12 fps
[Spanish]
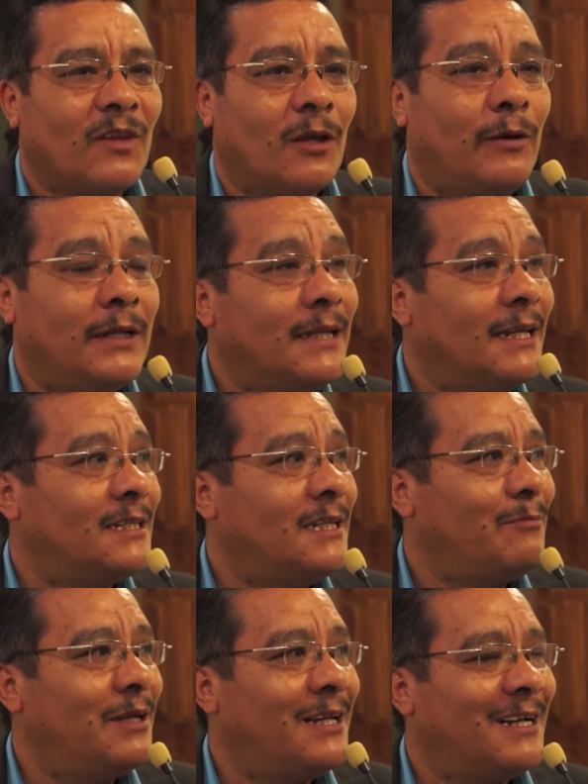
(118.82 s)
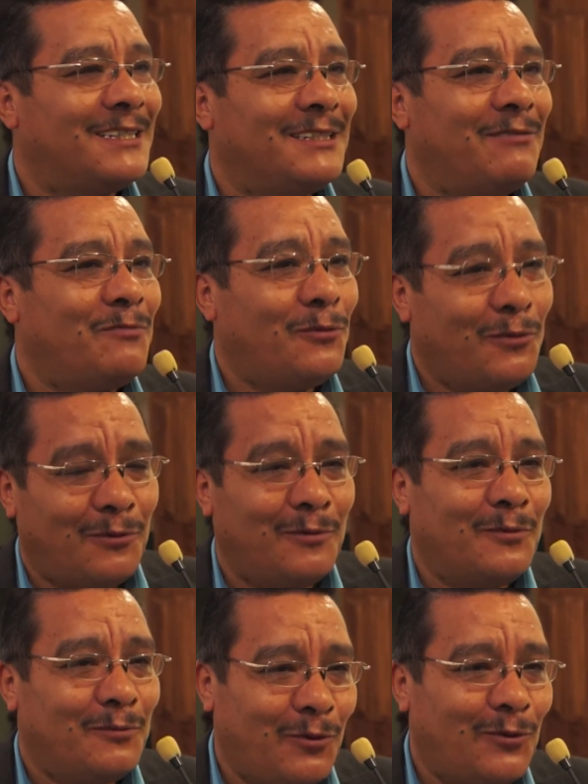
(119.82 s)
ahorita en la Alameda casi va
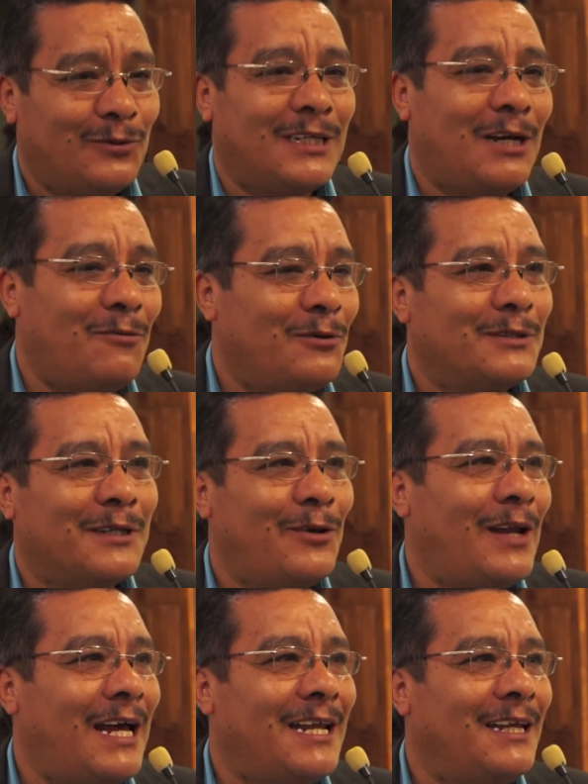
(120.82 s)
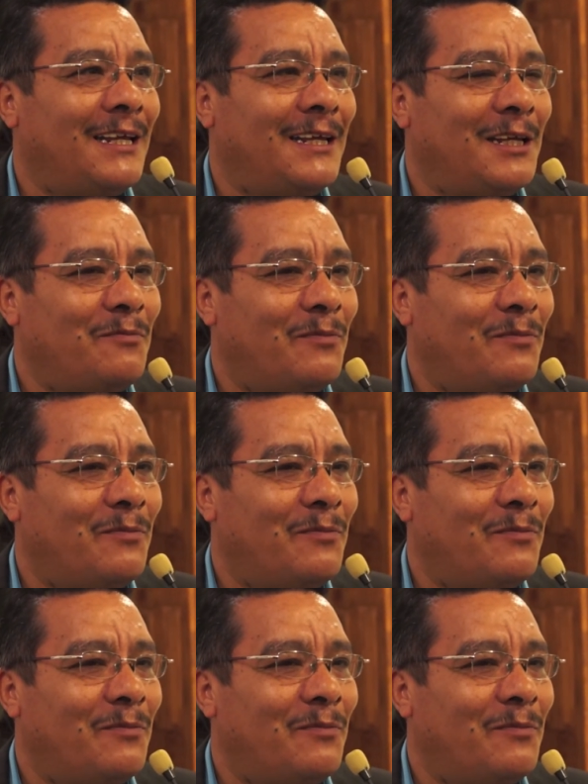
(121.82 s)
puro, puro chavo escolar y, y